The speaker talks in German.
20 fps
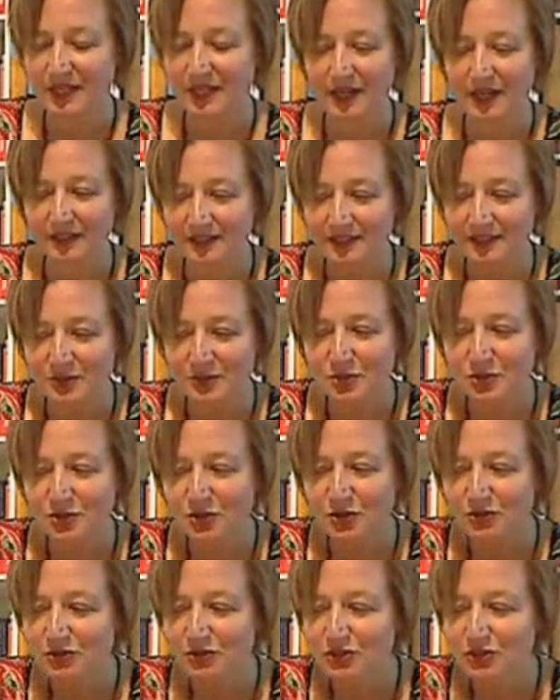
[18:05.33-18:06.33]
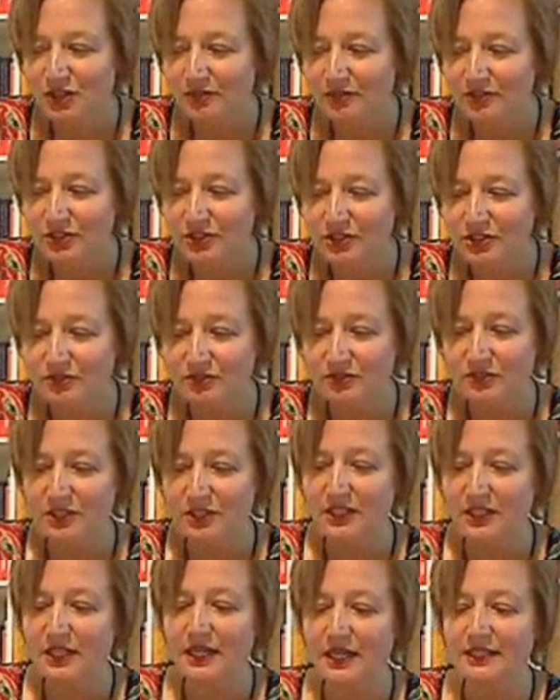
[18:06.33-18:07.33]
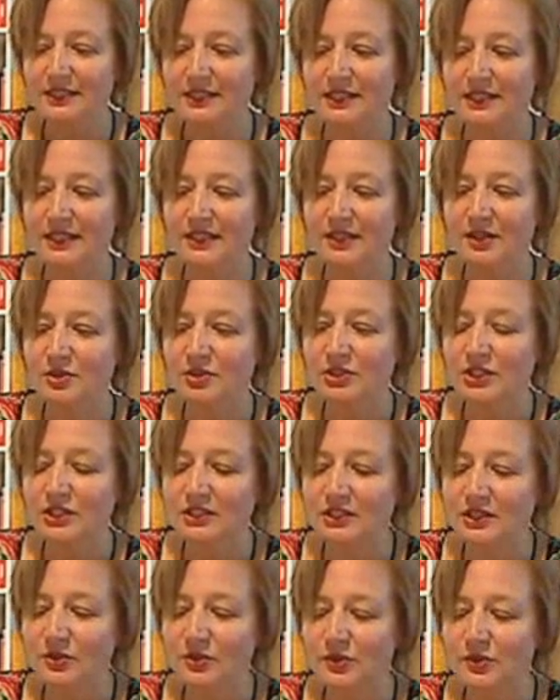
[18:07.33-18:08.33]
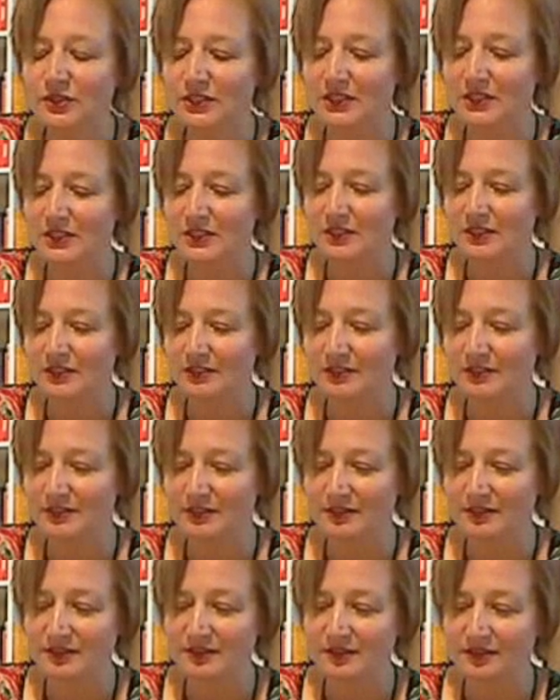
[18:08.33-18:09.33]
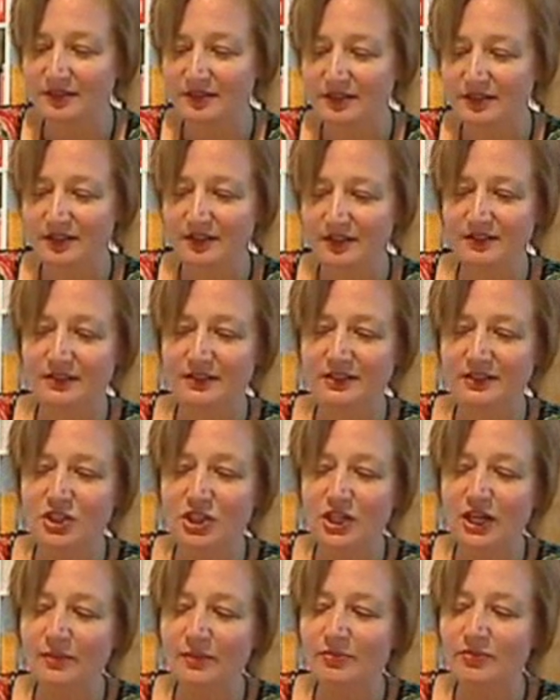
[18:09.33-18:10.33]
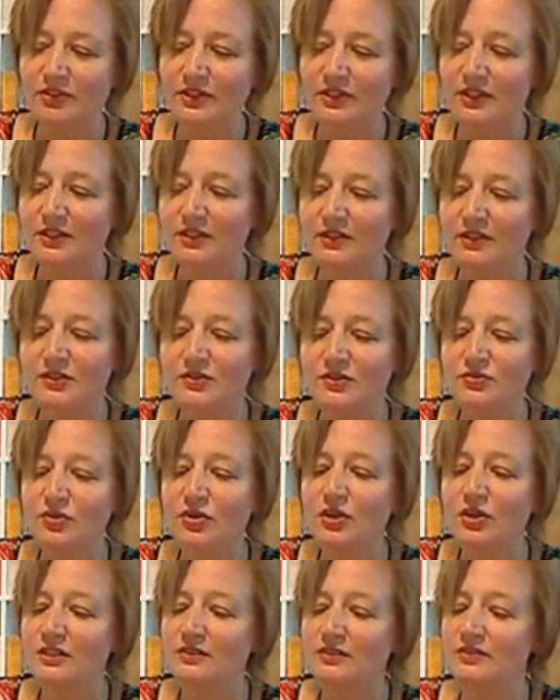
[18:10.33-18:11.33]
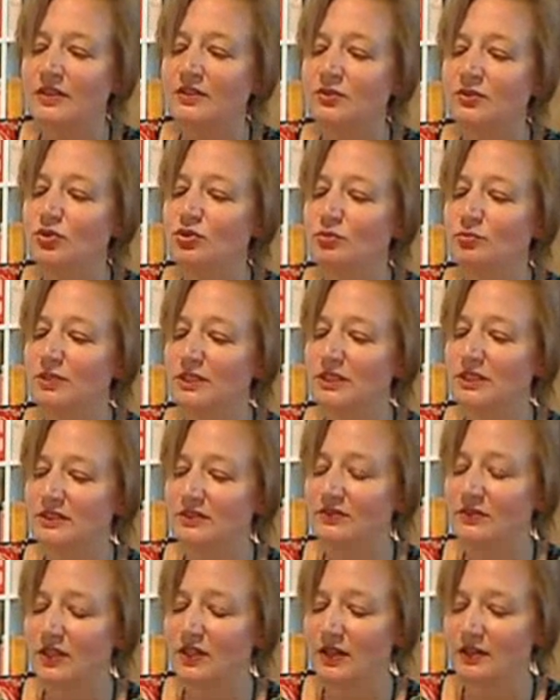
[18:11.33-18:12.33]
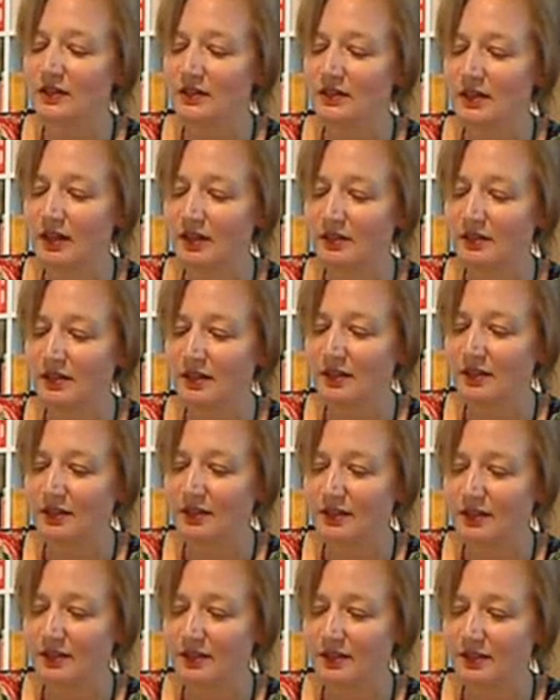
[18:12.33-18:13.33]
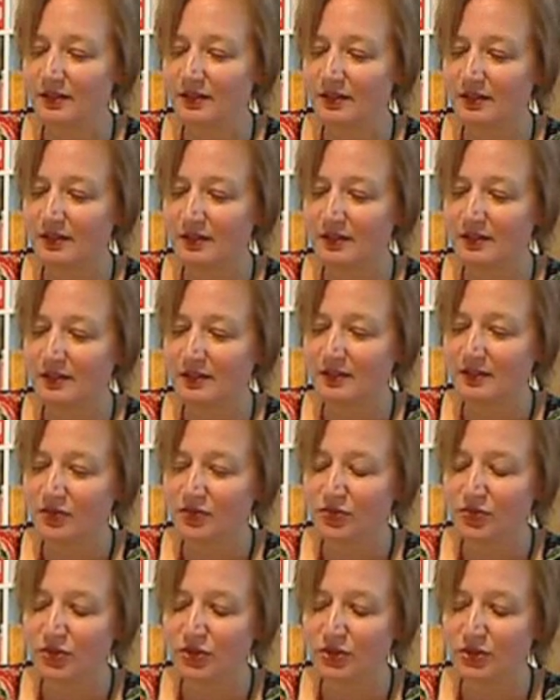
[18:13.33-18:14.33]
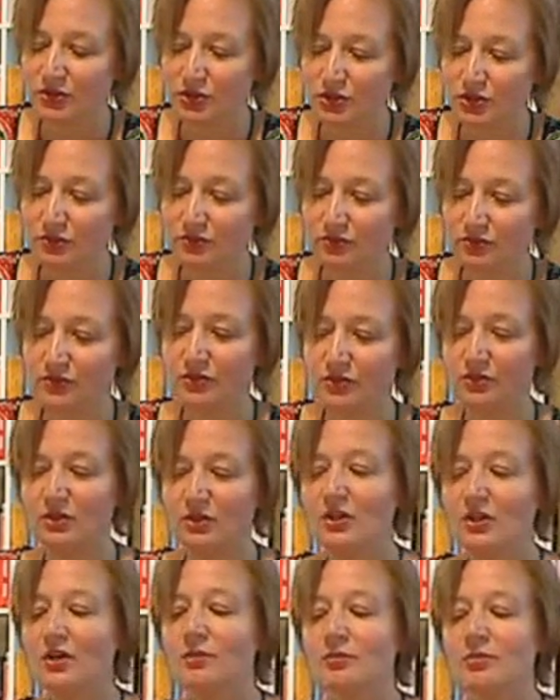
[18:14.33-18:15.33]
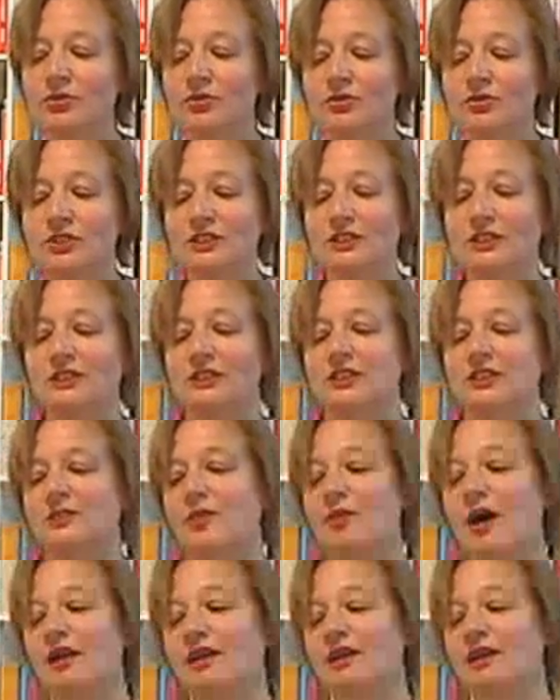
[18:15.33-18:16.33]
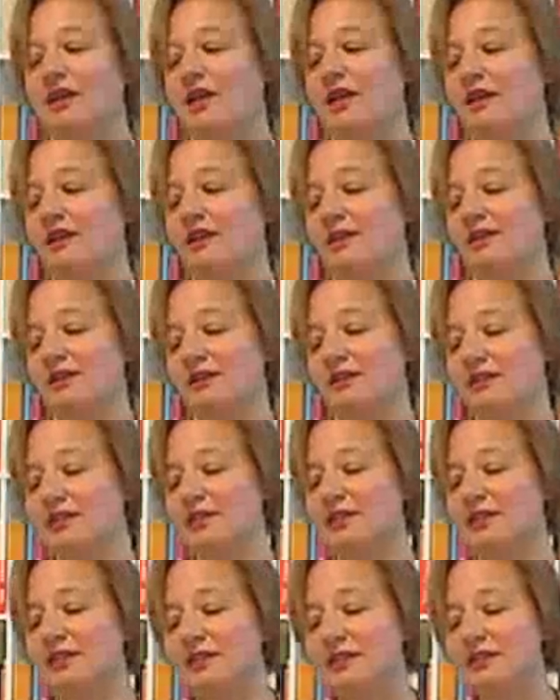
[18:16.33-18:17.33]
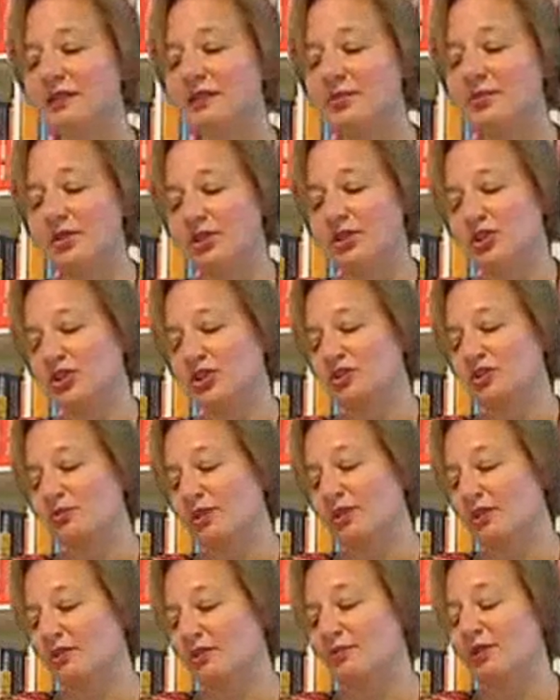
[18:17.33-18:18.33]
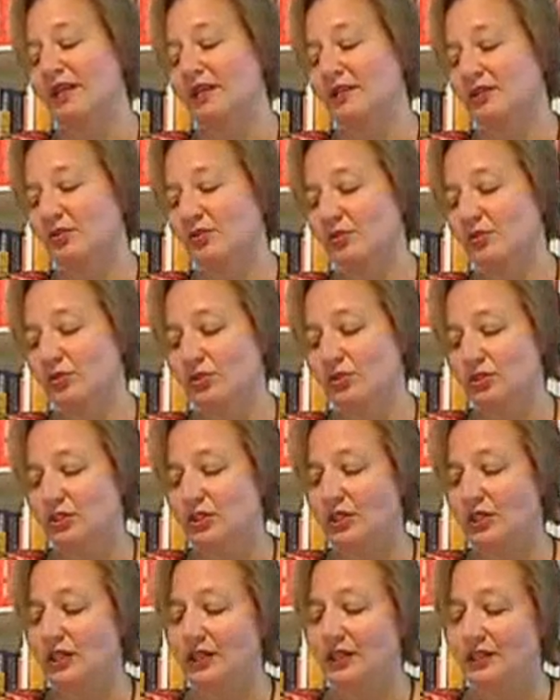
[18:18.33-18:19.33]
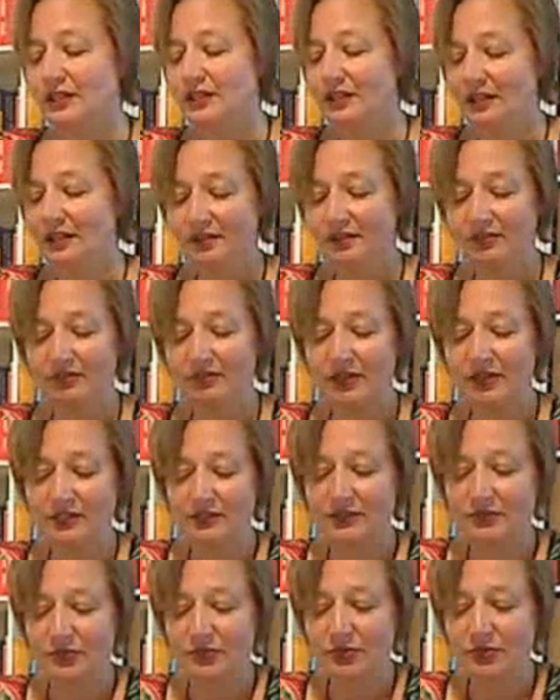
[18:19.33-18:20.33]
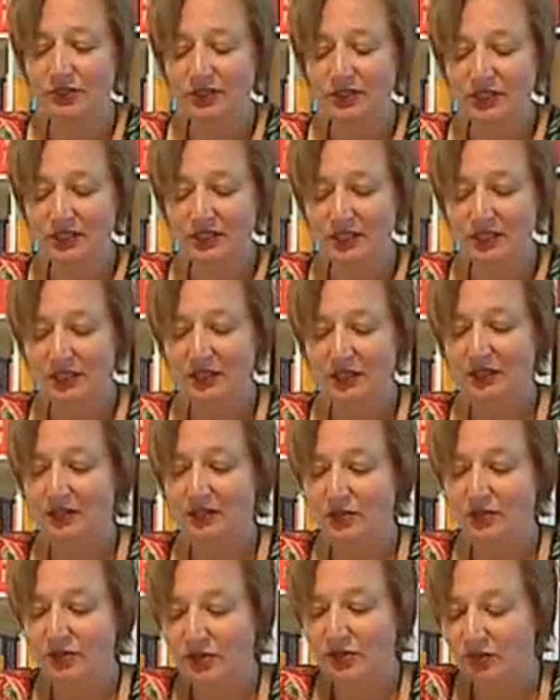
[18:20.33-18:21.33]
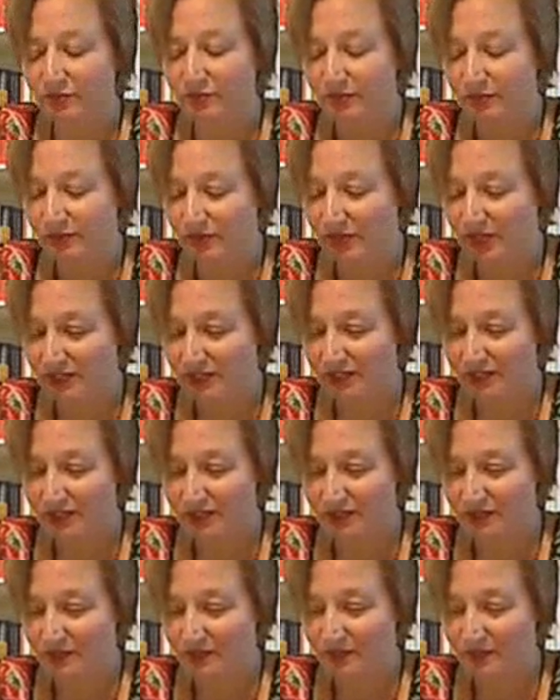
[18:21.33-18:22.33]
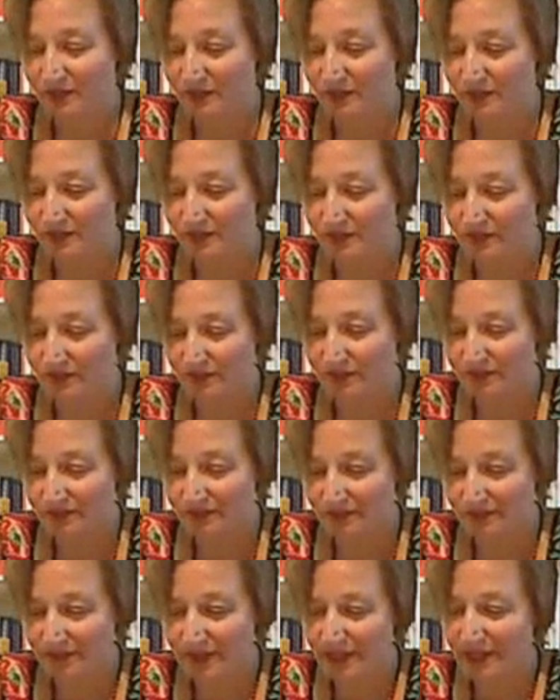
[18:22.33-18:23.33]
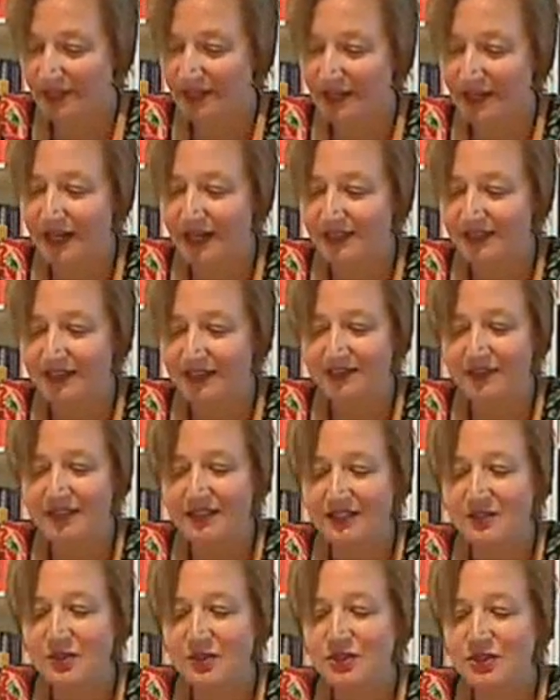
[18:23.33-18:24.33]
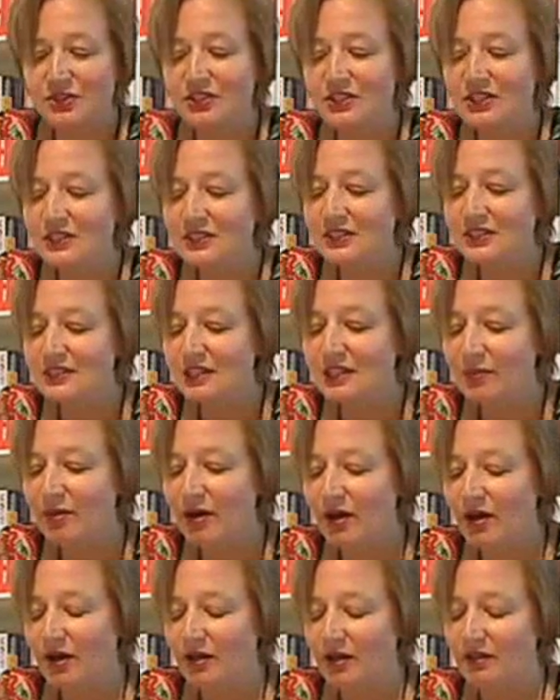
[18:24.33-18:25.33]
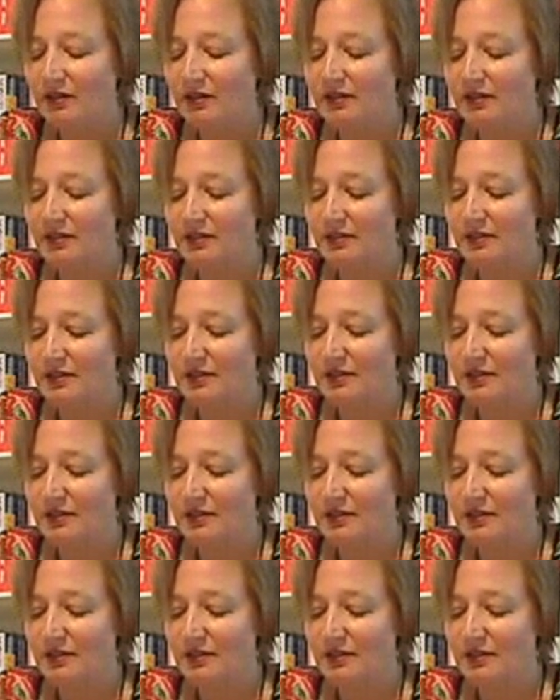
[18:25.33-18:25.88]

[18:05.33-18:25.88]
Annas gestochen scharfe Schrift hätte Rena unter Tausenden erkannt. Die Schreibfeder ihres Füllers war so spitz wie eine Nadel. Für ihre Stifte benutzte sie immer eine längliche, silbrig schimmernde Blechdose, in der ihr Vater früher seine Zigarillos aufbewahrt hatte. Anna war in solchen Dingen sehr beharrlich.